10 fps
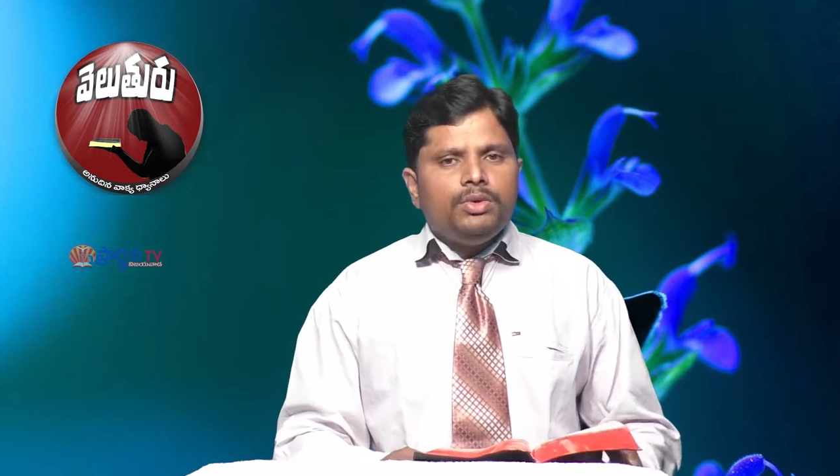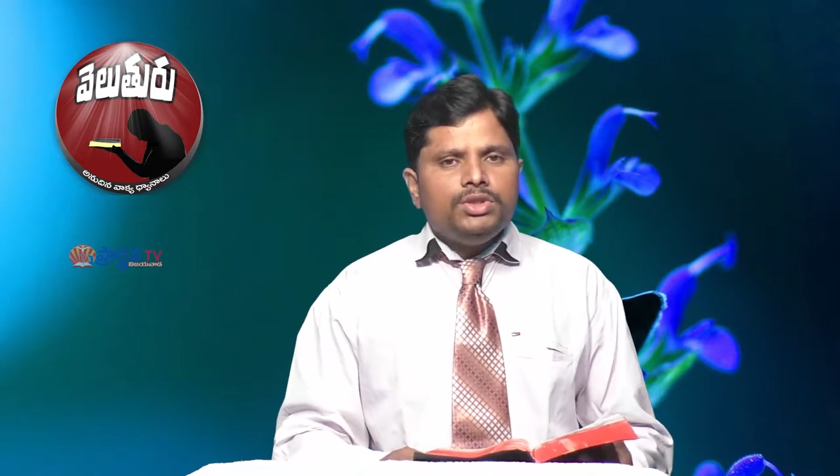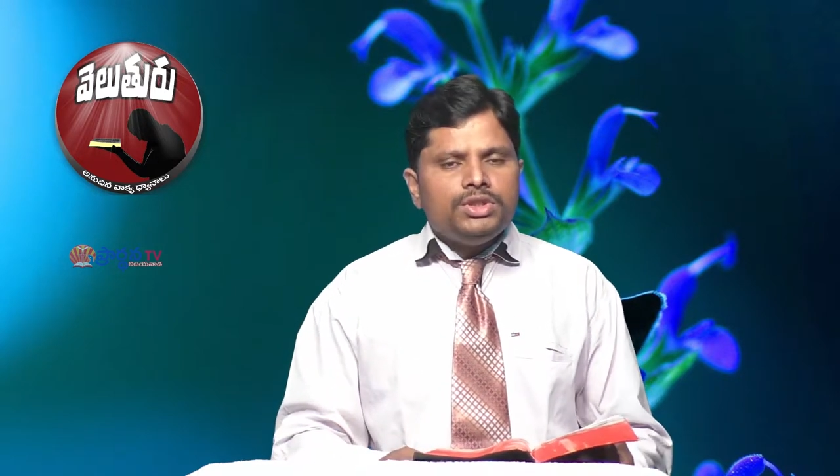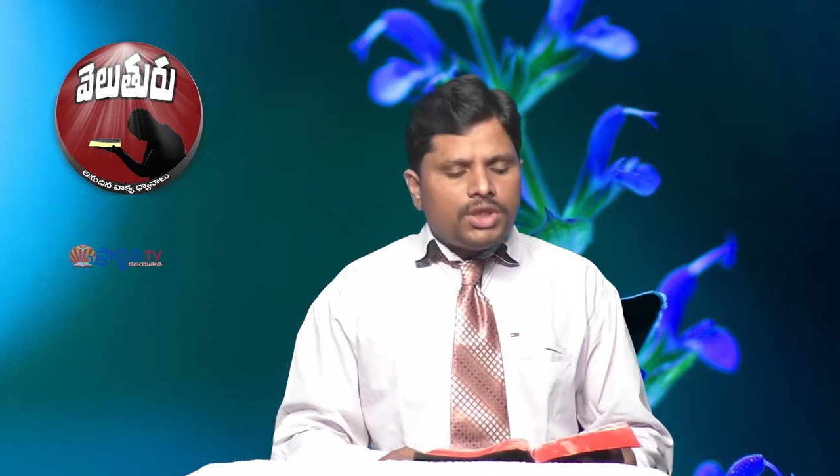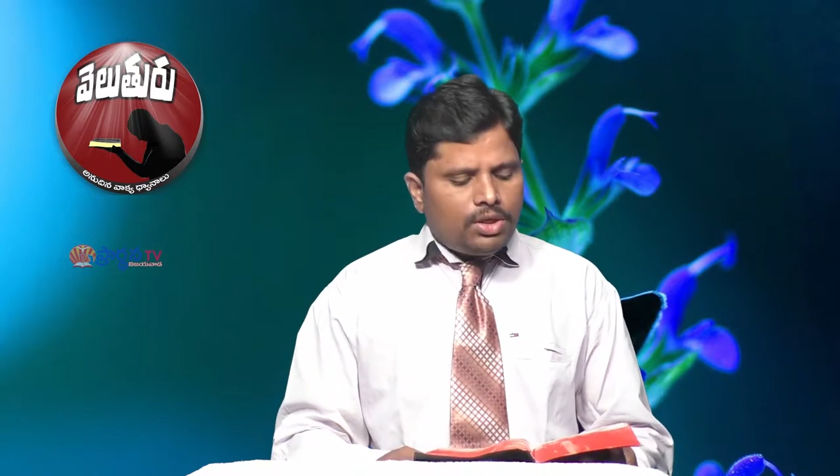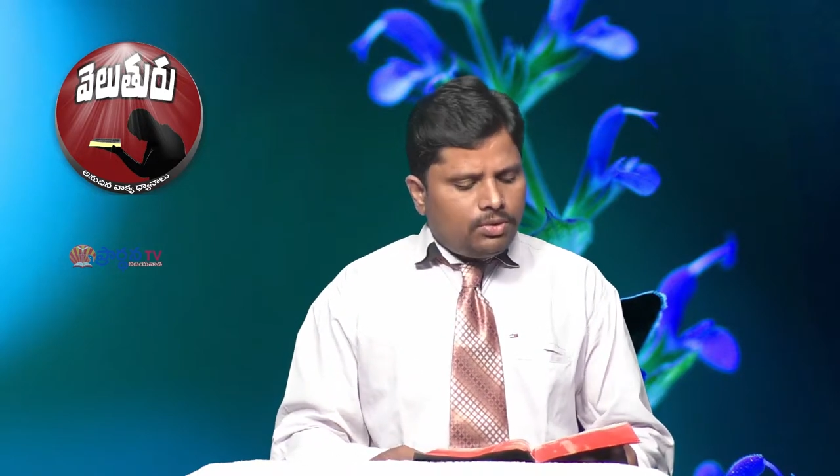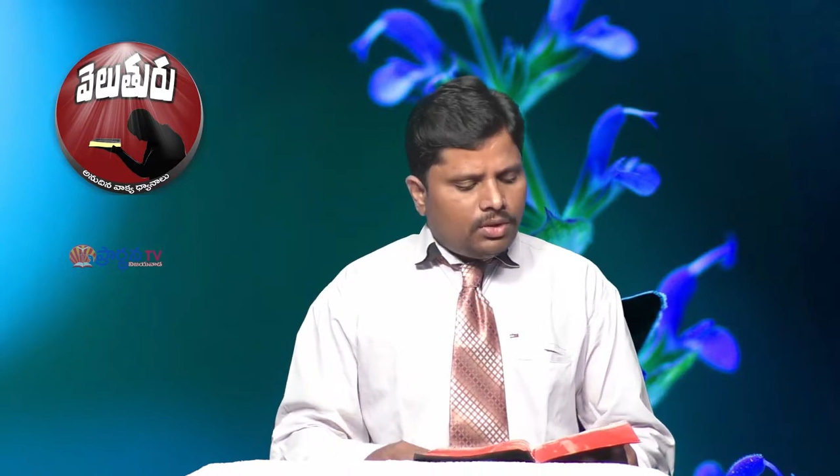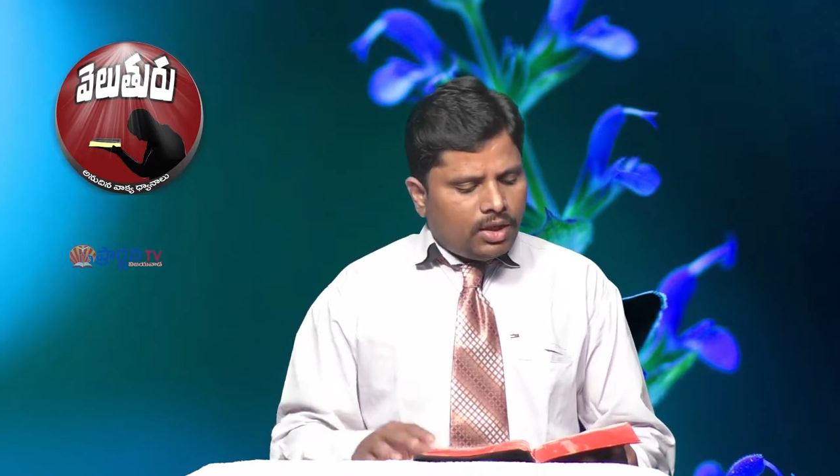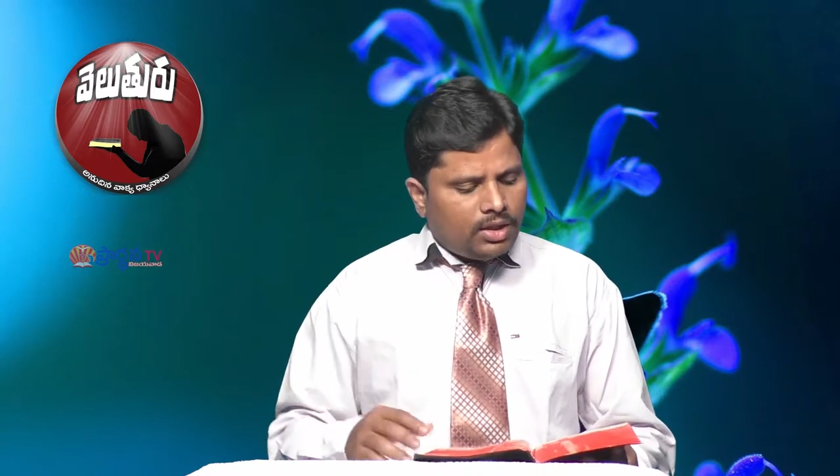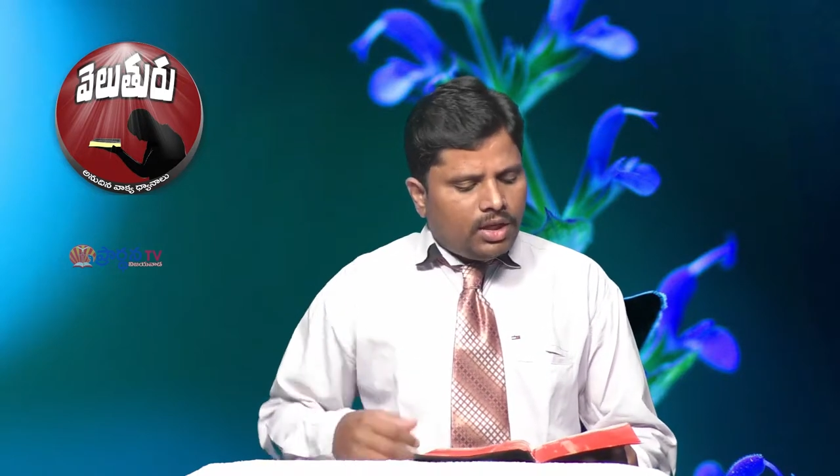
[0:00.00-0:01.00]
బోధించారు
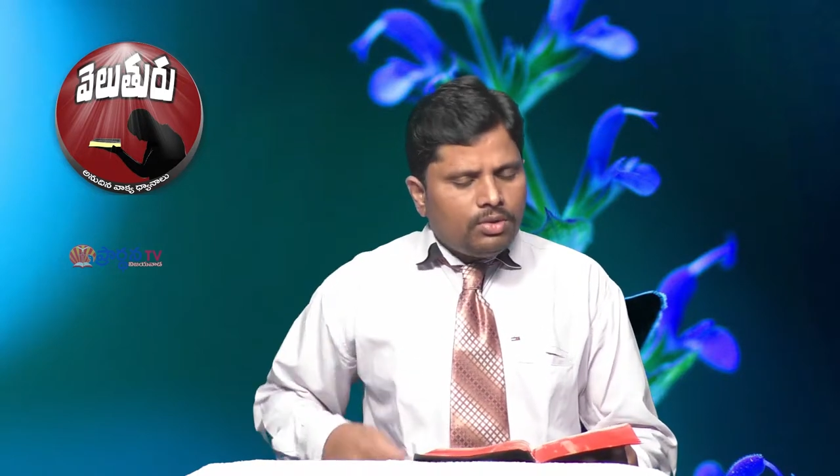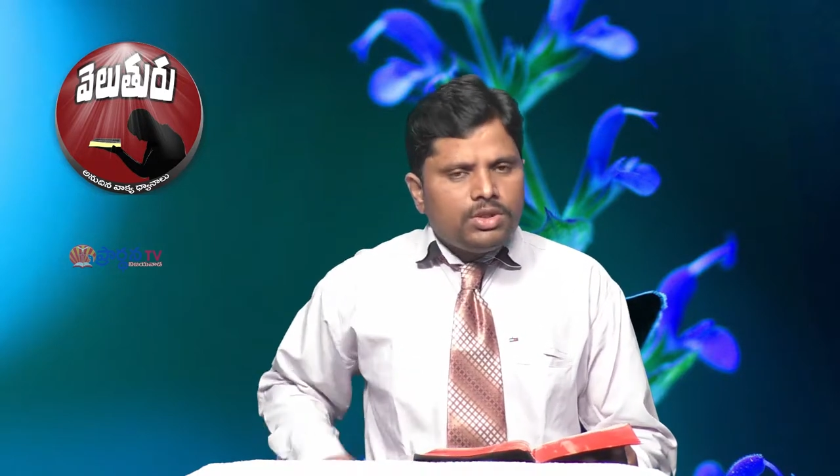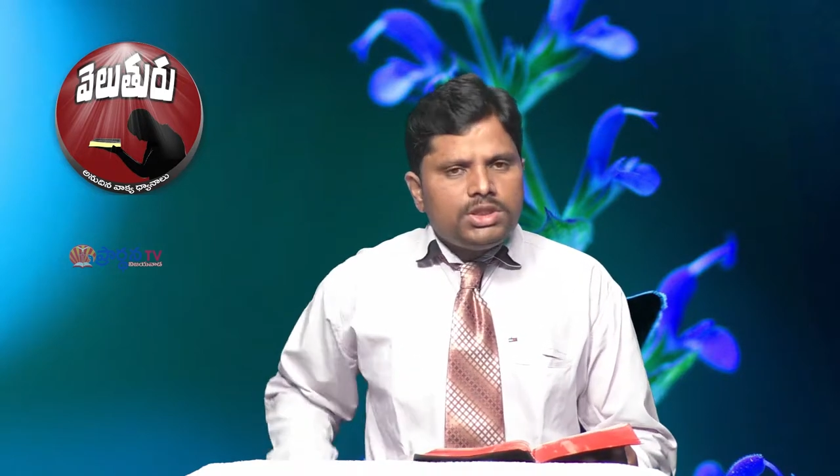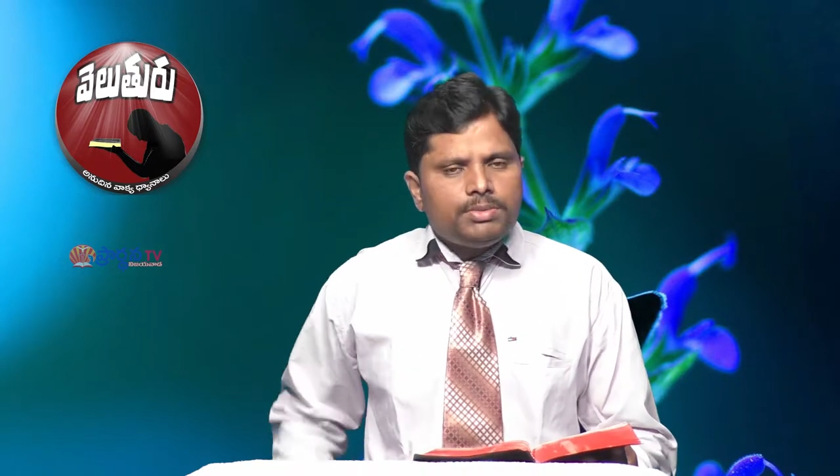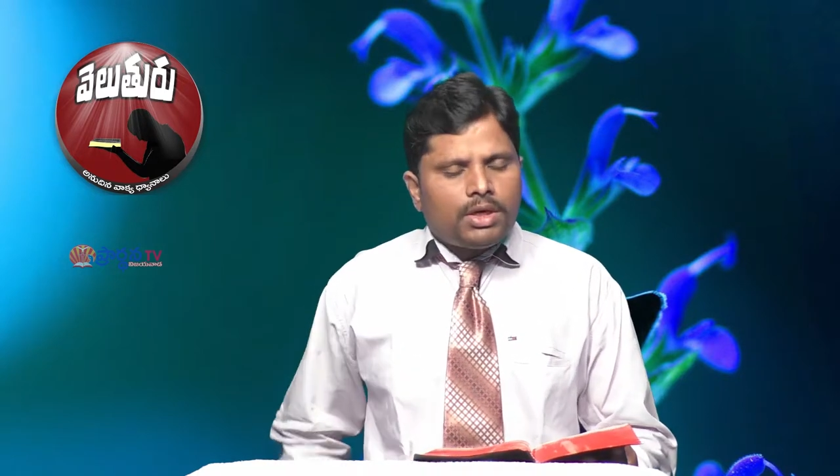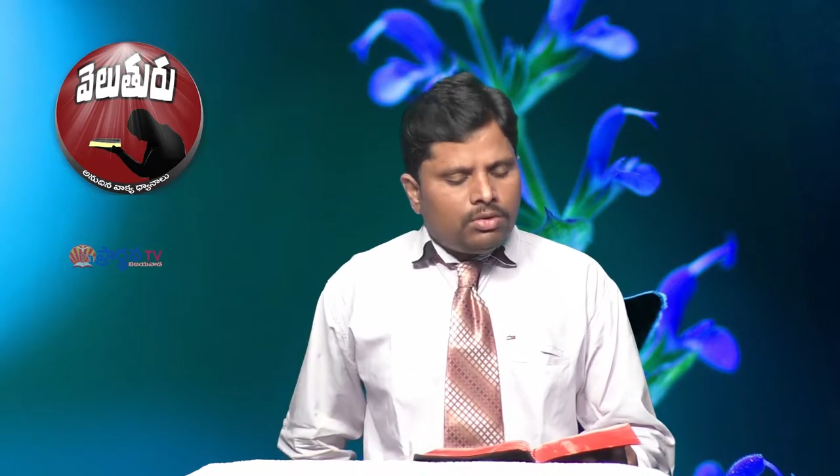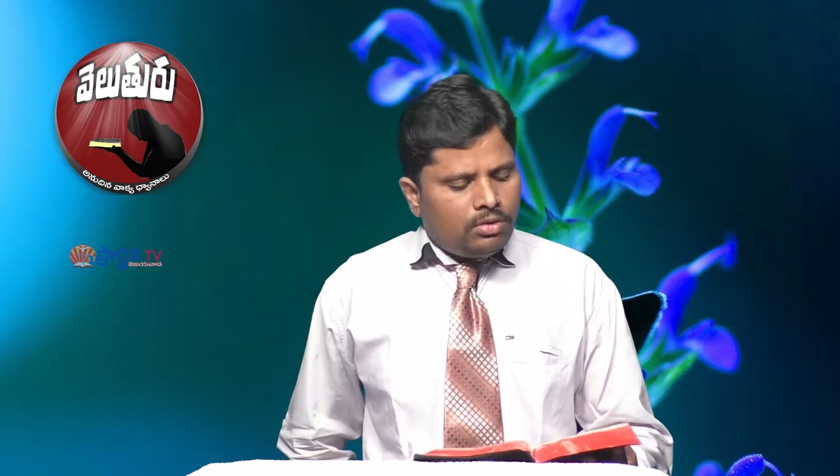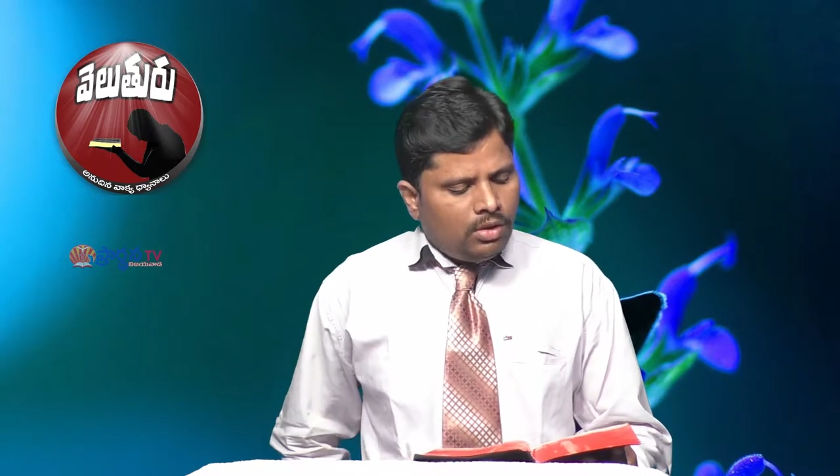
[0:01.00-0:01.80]
అన్న దాని గురించి మనం